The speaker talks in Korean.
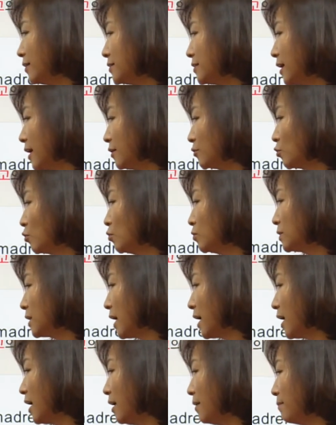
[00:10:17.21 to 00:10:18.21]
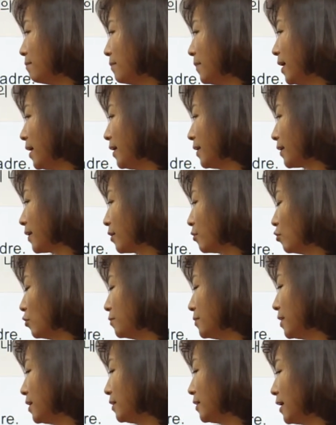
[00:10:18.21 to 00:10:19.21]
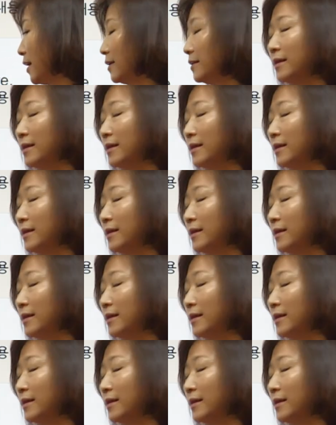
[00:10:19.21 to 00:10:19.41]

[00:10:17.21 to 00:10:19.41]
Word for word: 자, 동사가 me recomienda.